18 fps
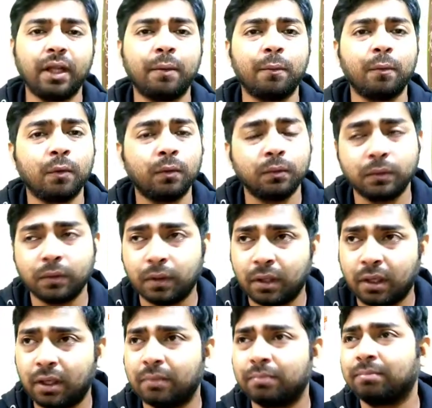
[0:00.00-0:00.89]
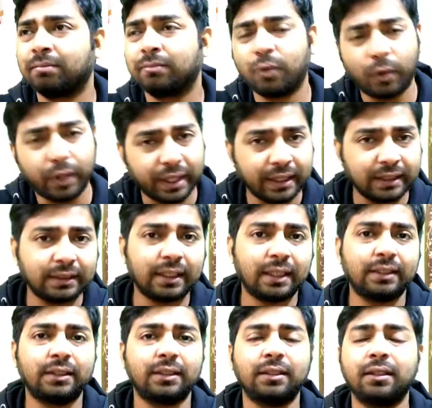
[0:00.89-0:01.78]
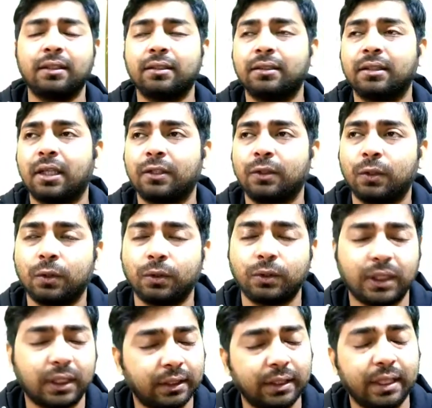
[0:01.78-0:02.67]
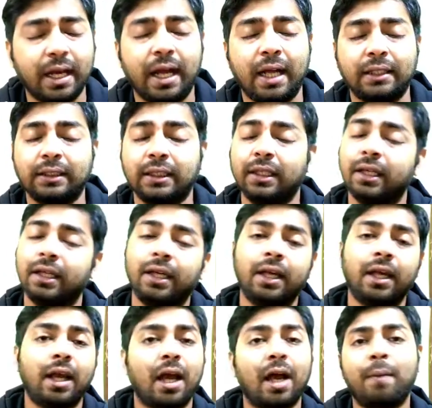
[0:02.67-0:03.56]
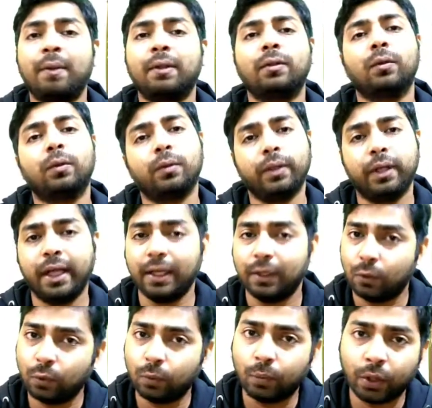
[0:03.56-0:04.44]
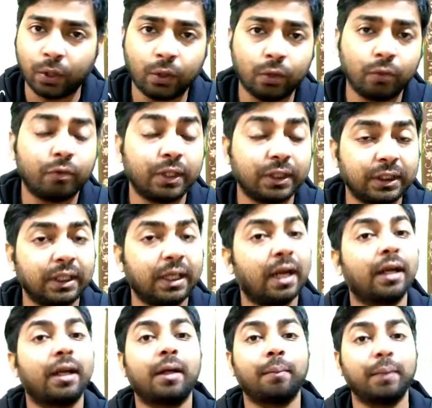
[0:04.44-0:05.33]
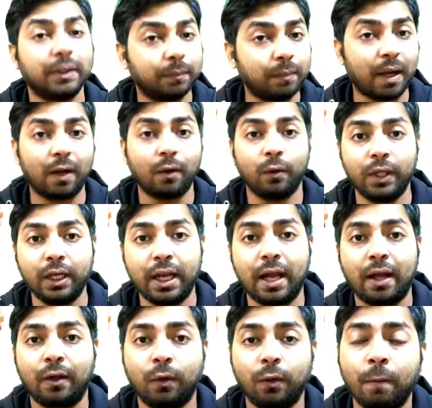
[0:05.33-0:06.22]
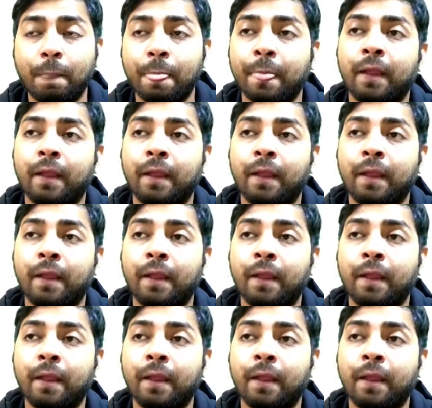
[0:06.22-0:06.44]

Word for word: এবং অডিয়েন্স আছে ছাত্র ছাত্রীরা আছে আমার তো এই টু পয়েন্ট অফ ভার্সন গানটা বেশ ভালোই লাগলো